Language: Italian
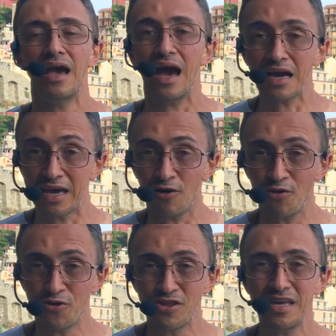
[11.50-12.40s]
Anche
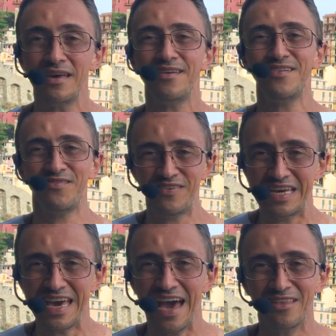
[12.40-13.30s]
oggi vi
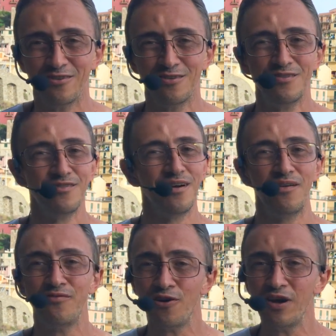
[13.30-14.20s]
chiedo,
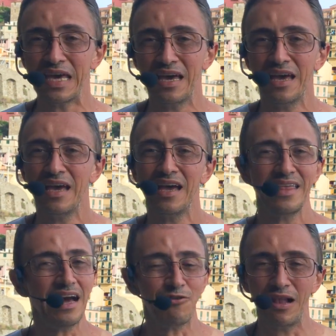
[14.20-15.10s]
voi
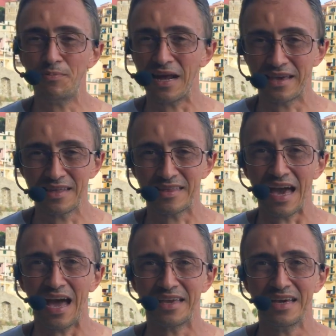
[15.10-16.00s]
da quale parte
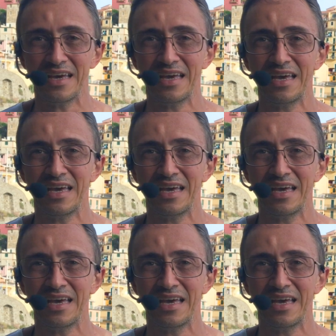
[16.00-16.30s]
state?